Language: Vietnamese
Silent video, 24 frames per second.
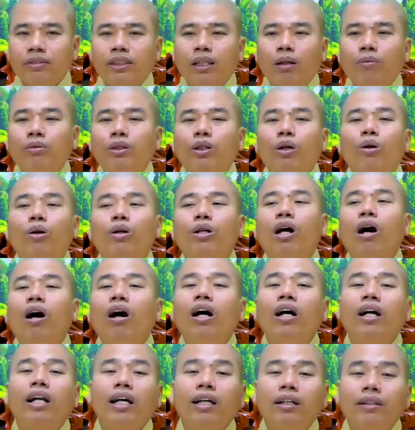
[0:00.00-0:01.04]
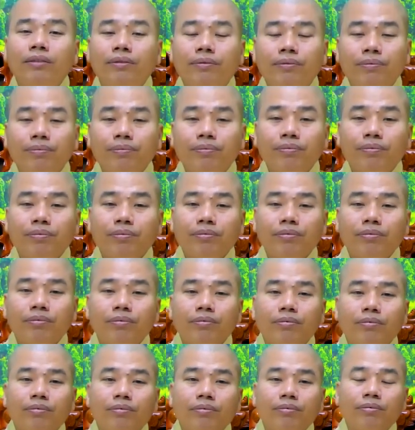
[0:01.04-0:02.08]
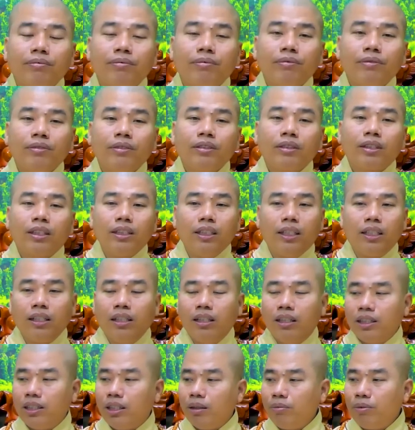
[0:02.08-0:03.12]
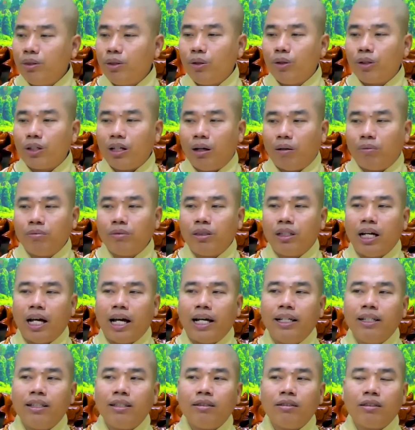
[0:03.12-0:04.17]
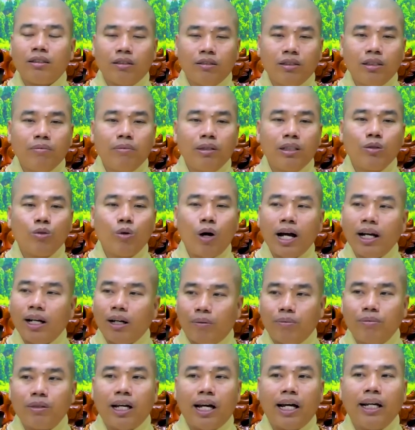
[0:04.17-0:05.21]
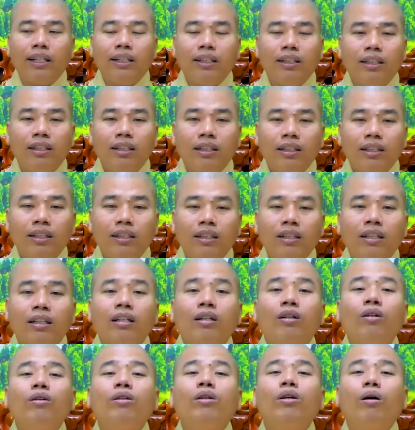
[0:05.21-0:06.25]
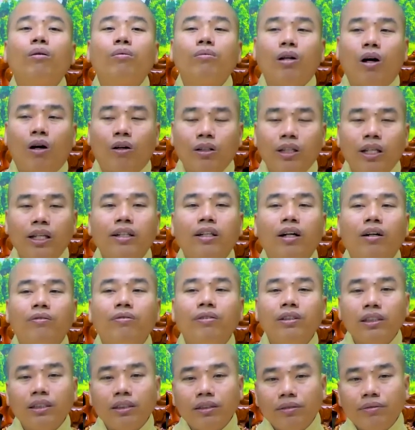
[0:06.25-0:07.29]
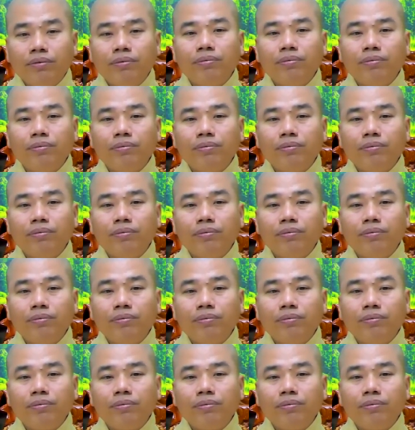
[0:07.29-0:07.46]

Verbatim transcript: trong chùa có rồi đó có những người trong chùa rộng rãi tưởng là mình quá rộng rãi cuối cùng đoạn duyên đoạn phước